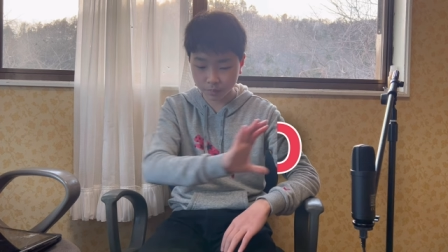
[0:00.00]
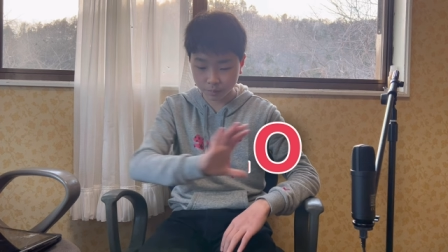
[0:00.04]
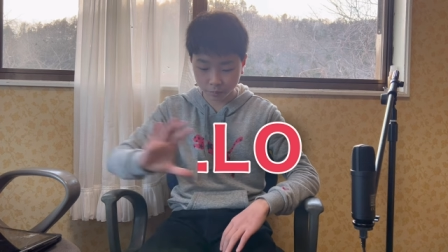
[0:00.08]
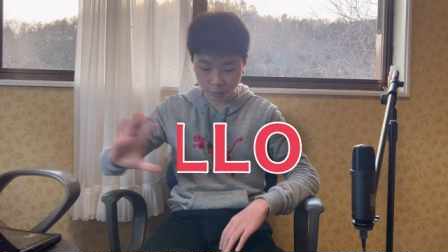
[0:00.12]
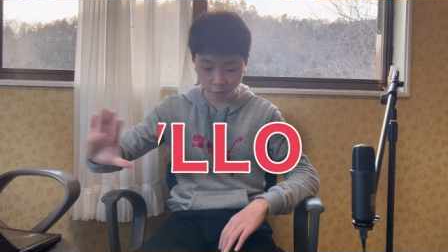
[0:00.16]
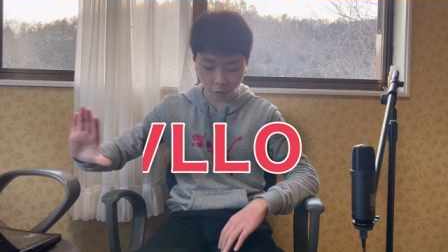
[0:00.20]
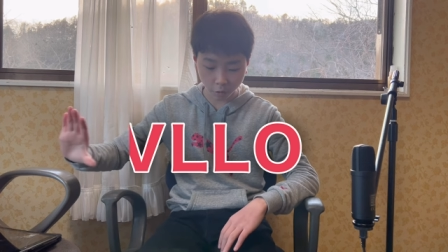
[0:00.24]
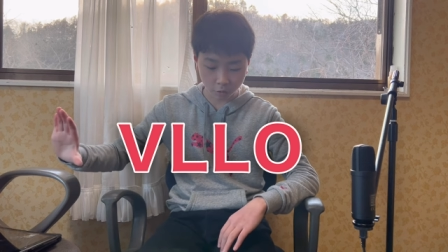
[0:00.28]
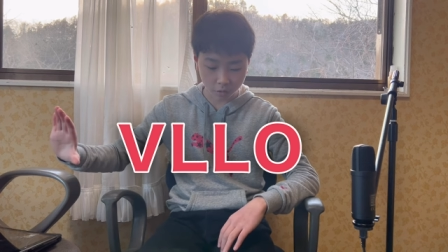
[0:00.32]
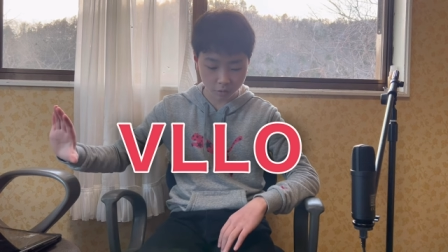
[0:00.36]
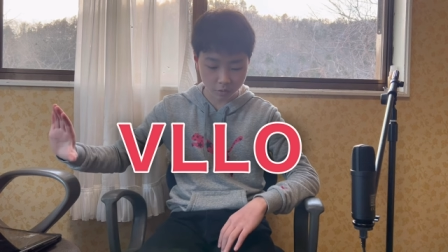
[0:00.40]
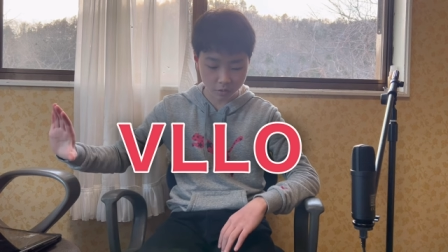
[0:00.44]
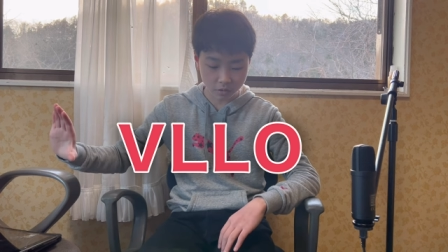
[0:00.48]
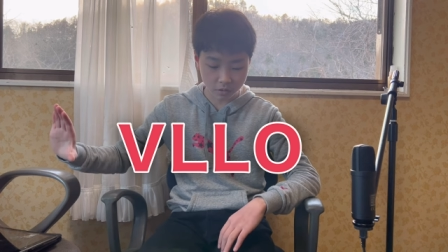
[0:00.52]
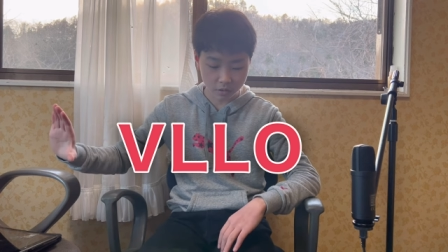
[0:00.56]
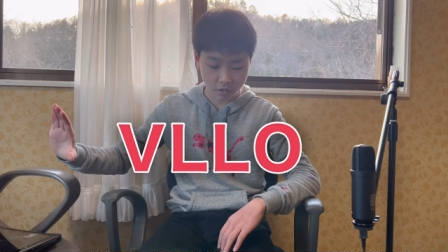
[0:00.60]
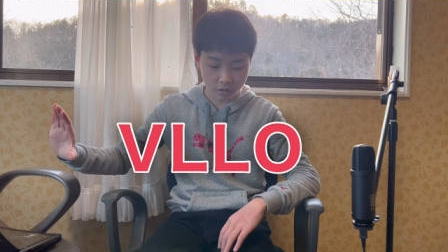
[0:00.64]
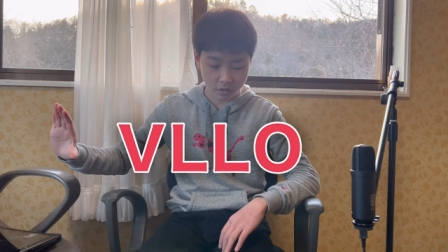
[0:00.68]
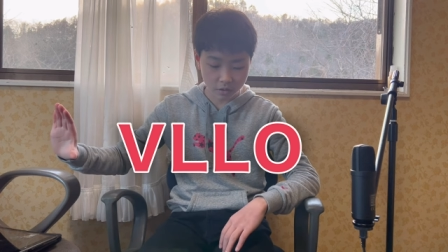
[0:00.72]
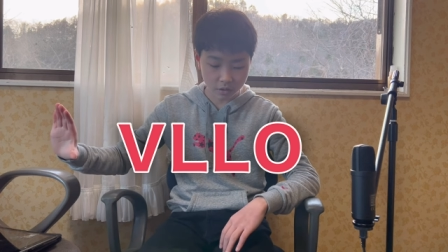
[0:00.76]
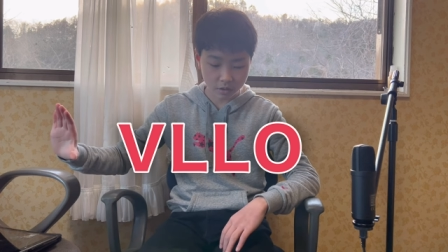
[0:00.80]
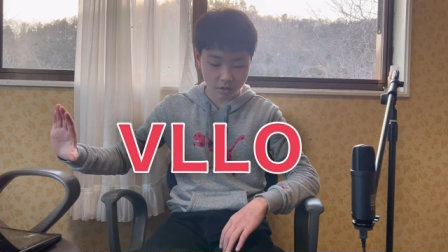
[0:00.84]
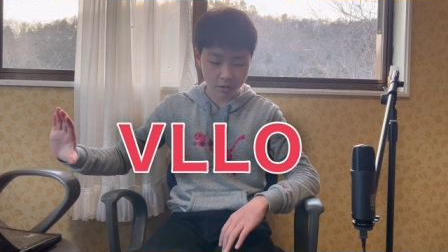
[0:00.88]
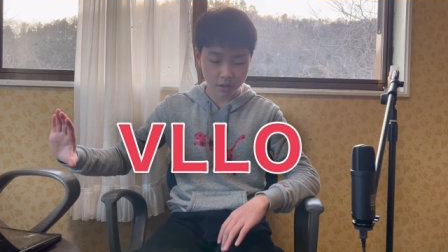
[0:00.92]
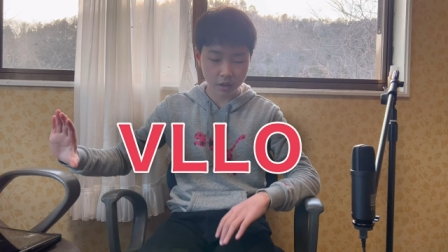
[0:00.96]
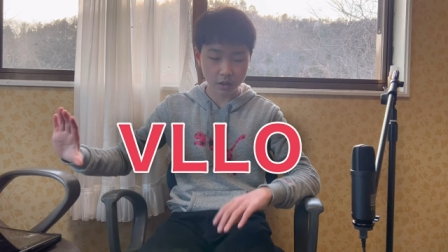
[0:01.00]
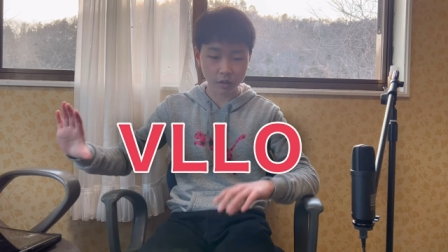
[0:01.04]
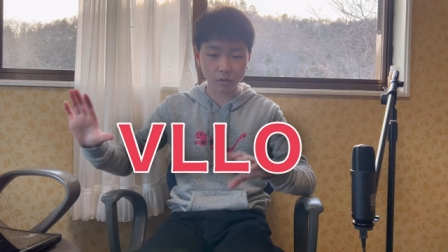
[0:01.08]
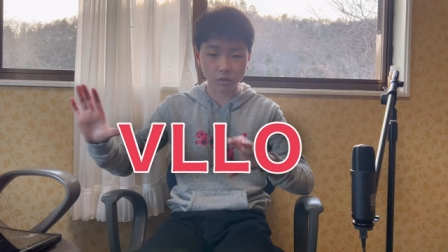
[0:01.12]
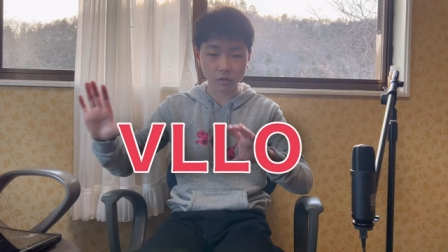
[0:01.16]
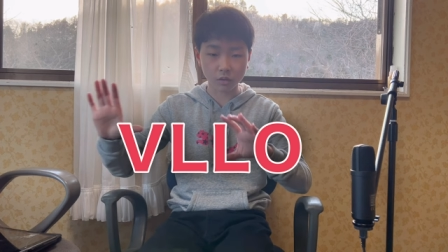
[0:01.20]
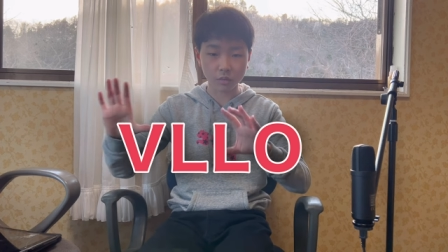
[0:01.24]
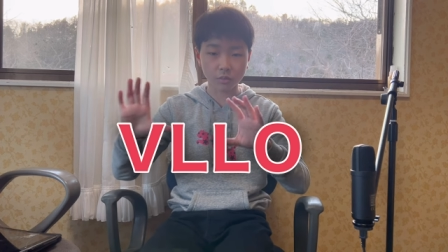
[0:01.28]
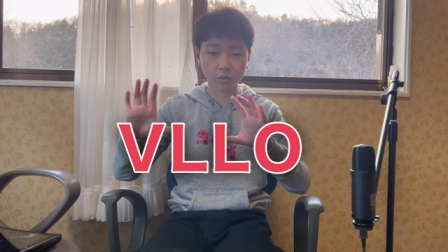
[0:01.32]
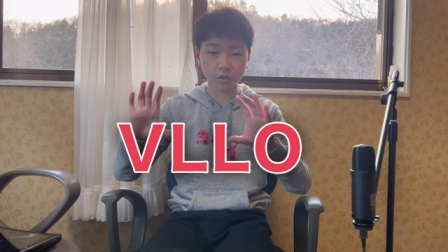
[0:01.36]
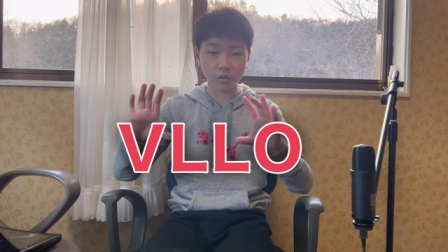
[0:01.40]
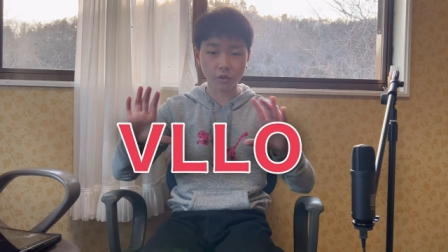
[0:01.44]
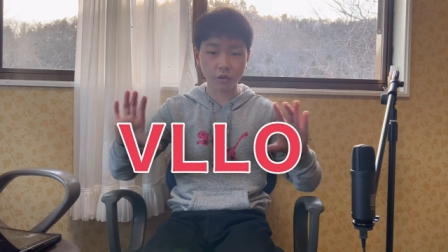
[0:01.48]
ブロここ
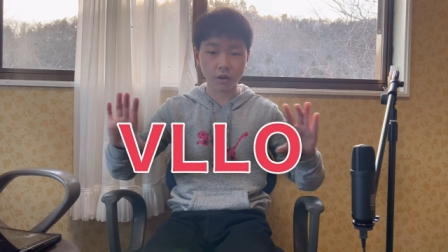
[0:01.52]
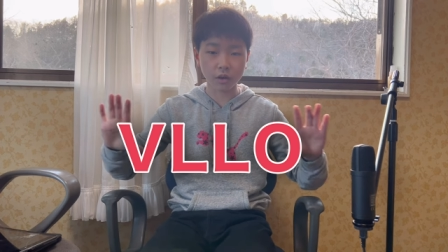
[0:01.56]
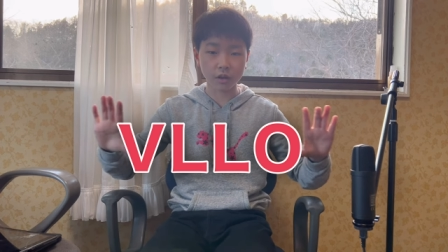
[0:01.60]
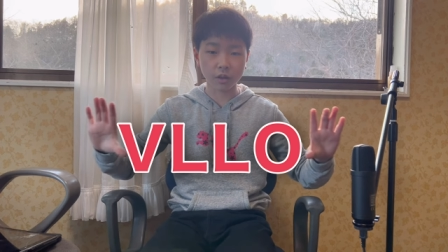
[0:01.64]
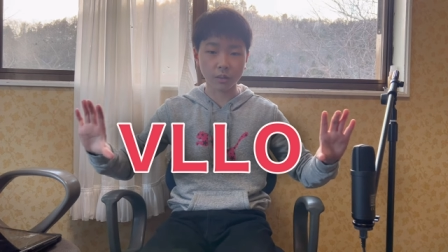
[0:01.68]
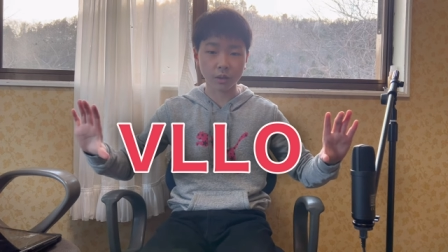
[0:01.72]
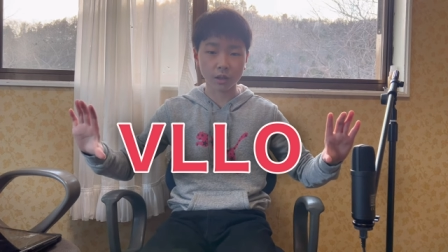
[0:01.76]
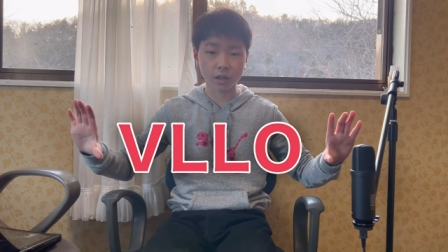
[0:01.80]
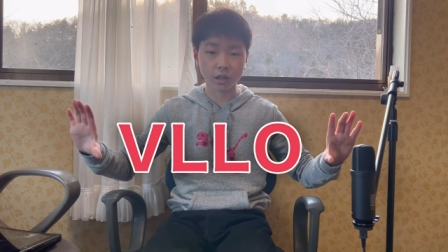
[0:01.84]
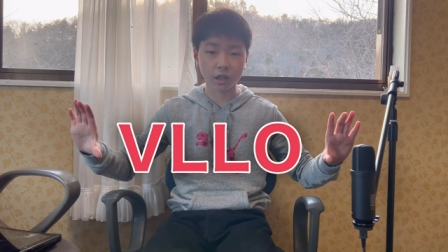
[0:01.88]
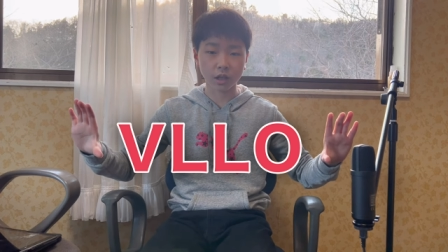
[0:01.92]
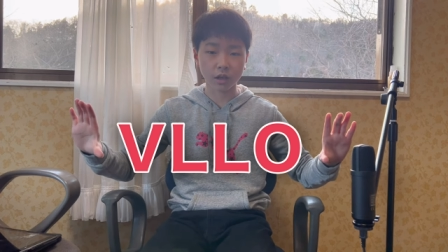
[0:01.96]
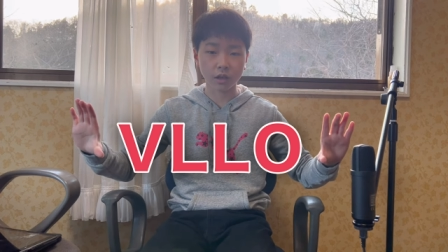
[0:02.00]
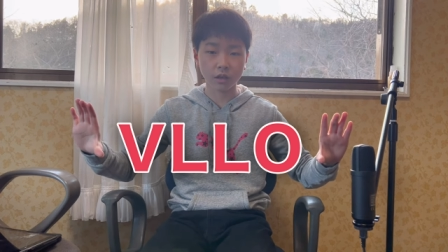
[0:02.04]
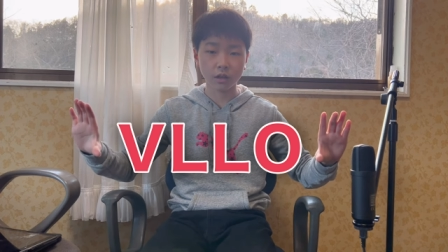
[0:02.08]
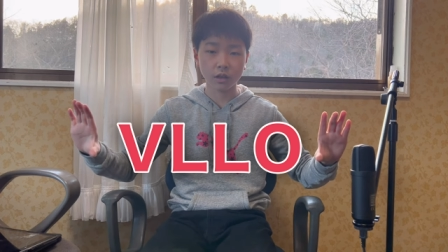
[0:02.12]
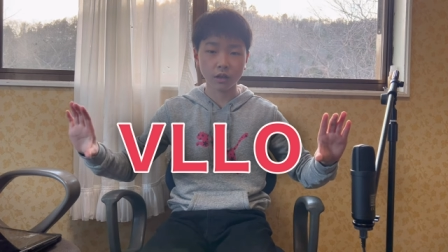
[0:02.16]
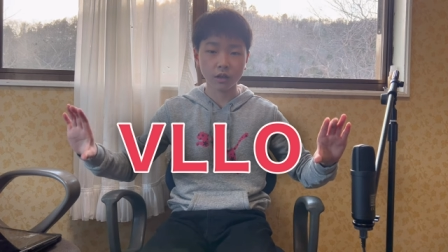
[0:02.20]
にブロが出ました